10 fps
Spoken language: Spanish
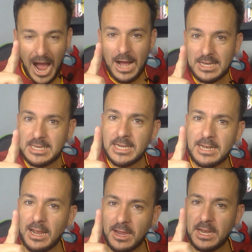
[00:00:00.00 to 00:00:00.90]
¿a quién
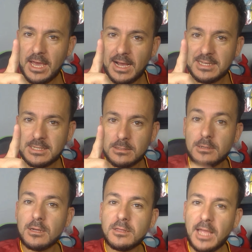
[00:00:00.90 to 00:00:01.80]
elegirías?
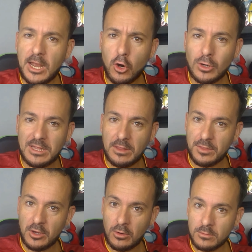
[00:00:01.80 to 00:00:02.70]
Te leo con
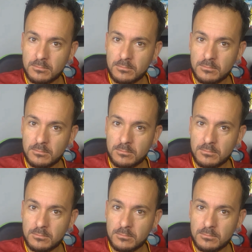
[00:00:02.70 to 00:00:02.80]
atención.